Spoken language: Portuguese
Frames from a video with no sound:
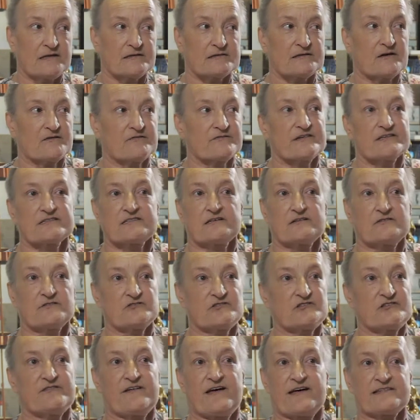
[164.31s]
talvez eu não
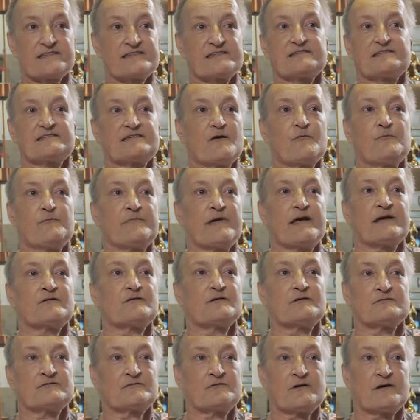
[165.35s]
tivesse tão bem
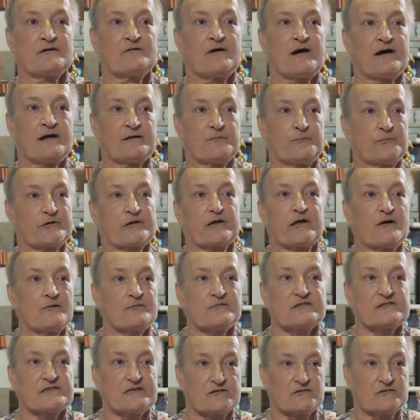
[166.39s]
quanto estou agora, porque eu
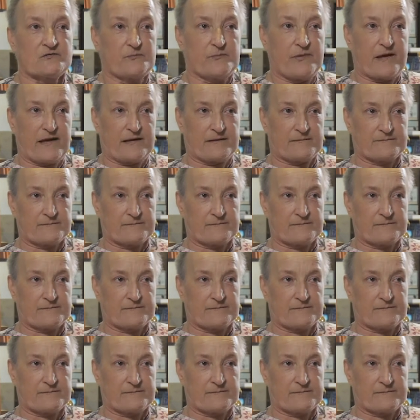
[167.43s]
me sinto bem.